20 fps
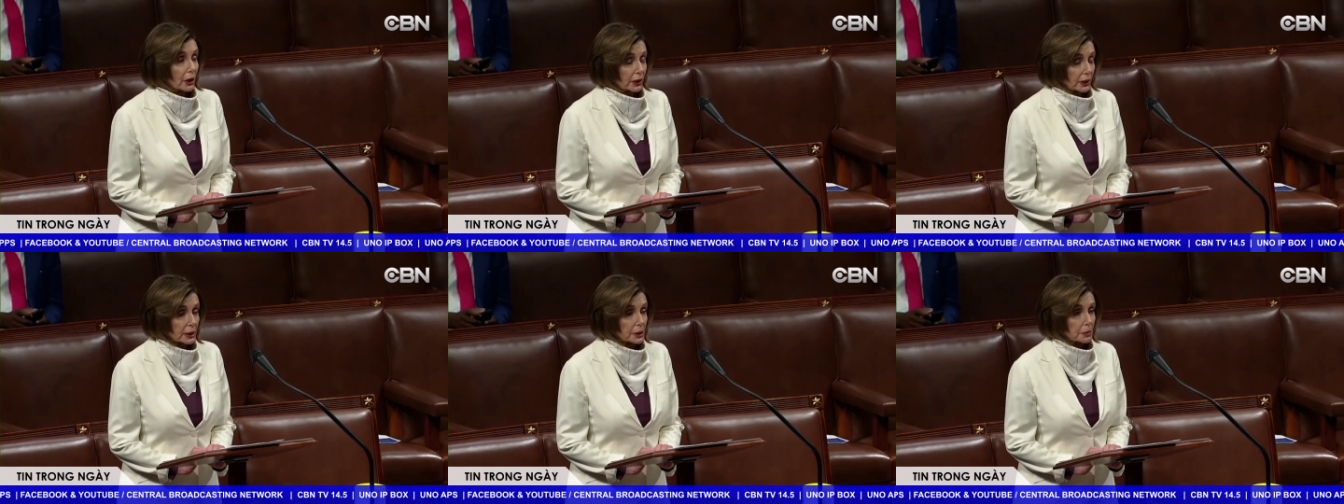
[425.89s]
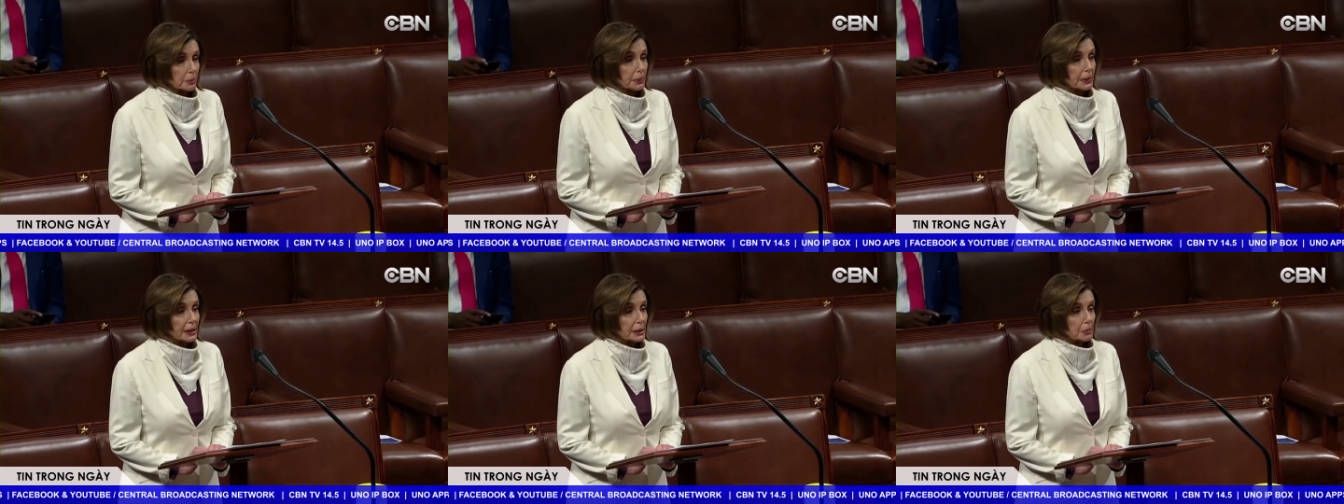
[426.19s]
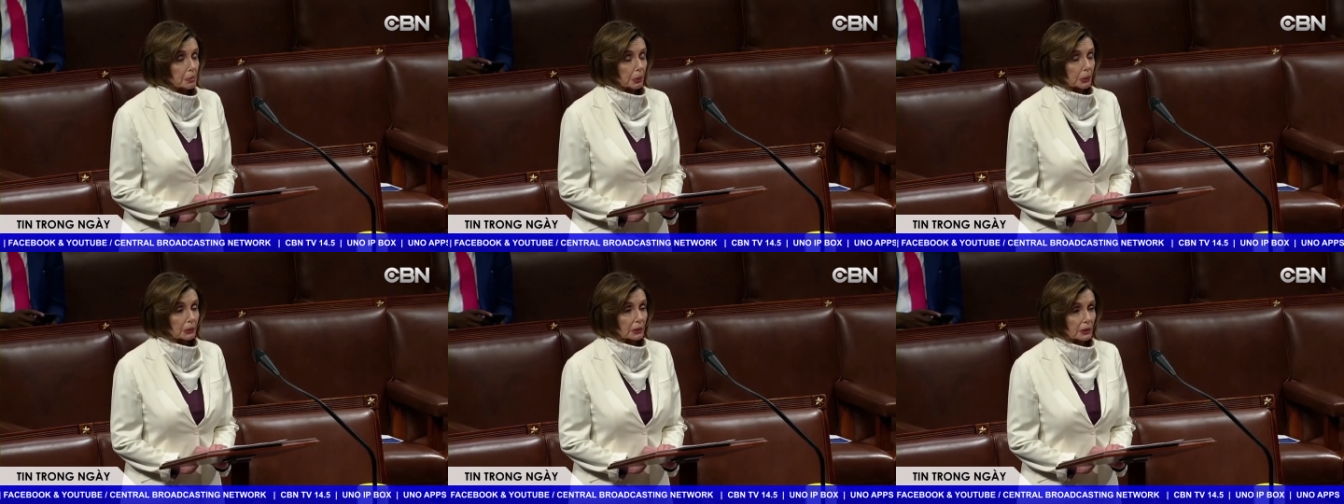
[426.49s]
sự
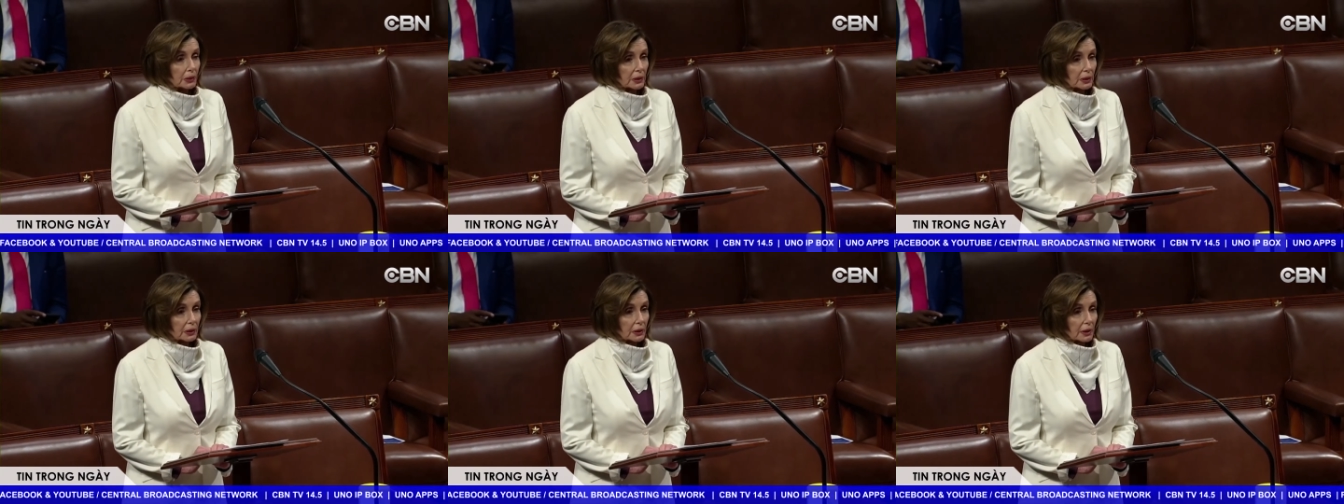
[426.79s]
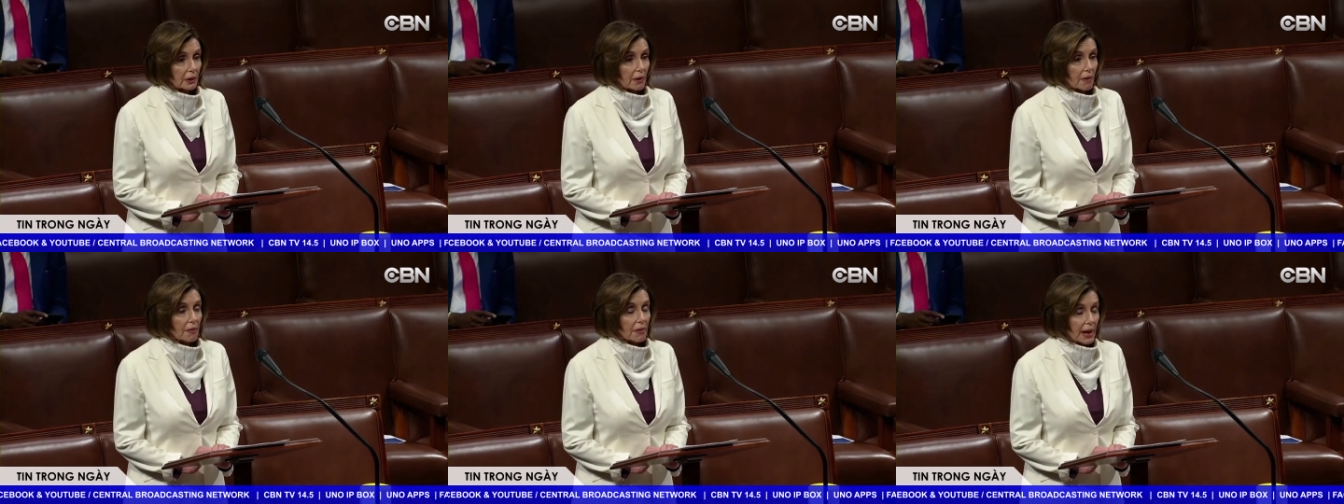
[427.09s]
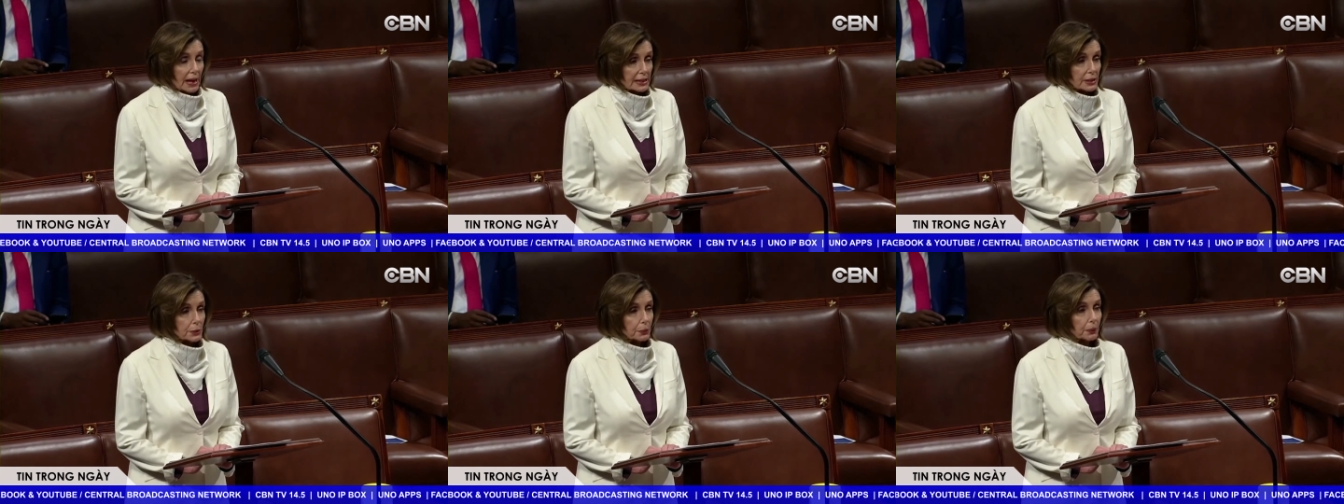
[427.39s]
sẵn sàng của nước Mỹ
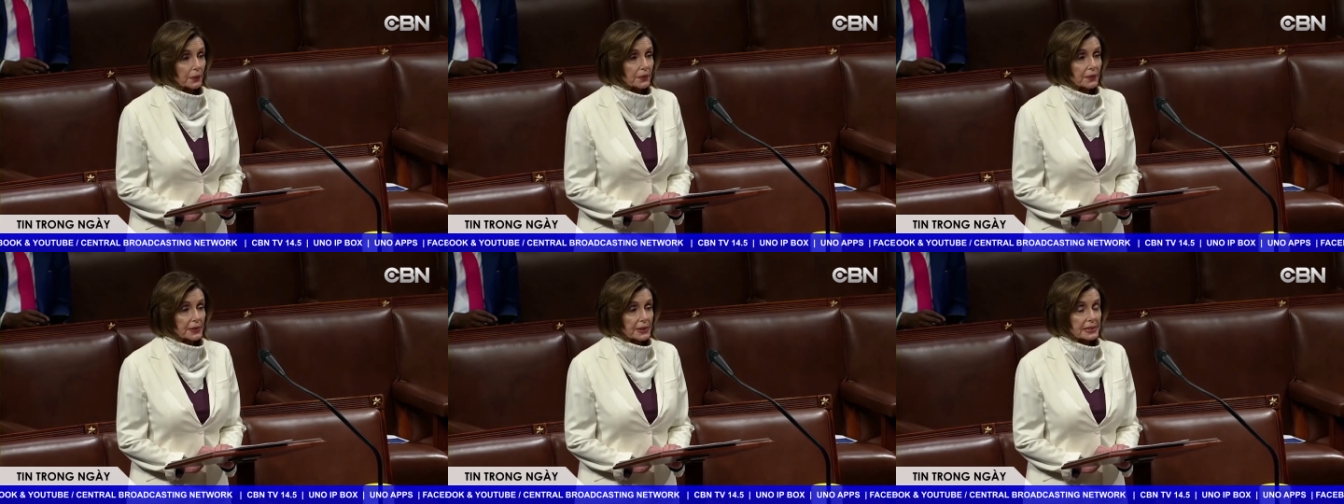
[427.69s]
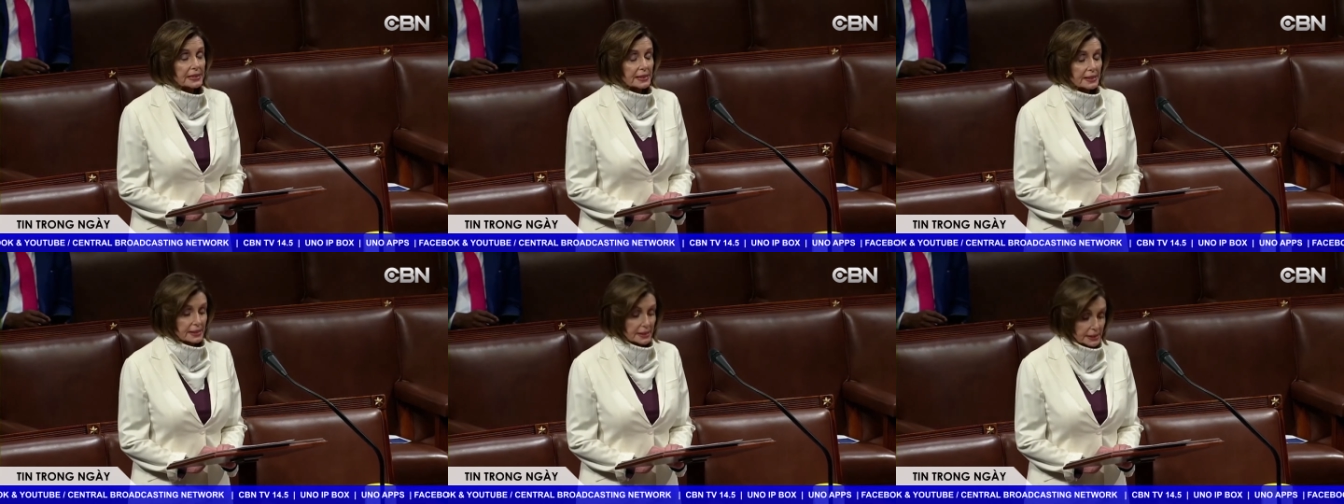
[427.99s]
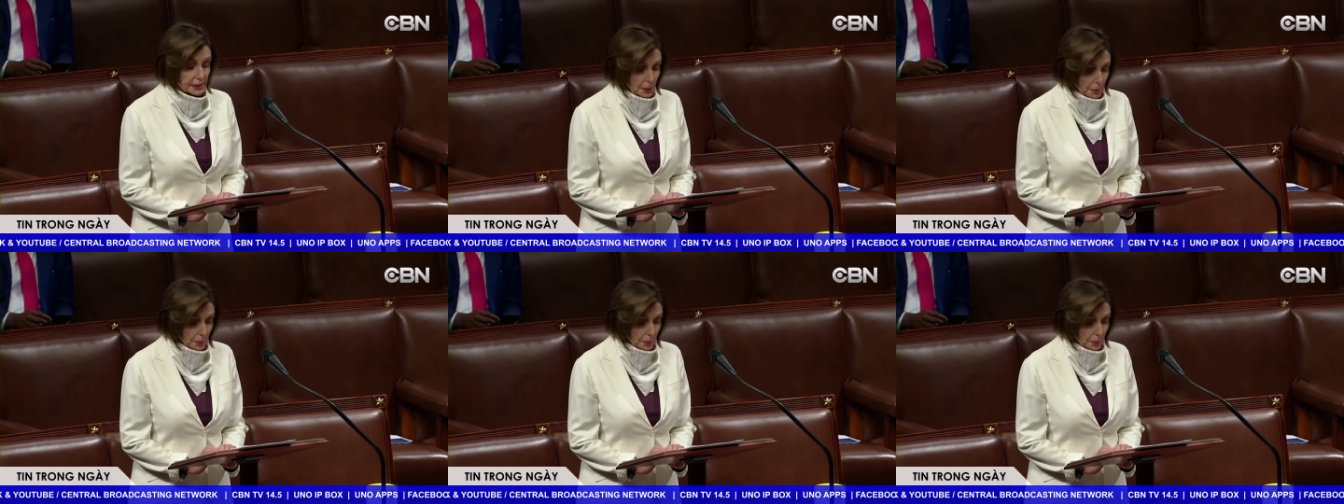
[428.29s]
cũng như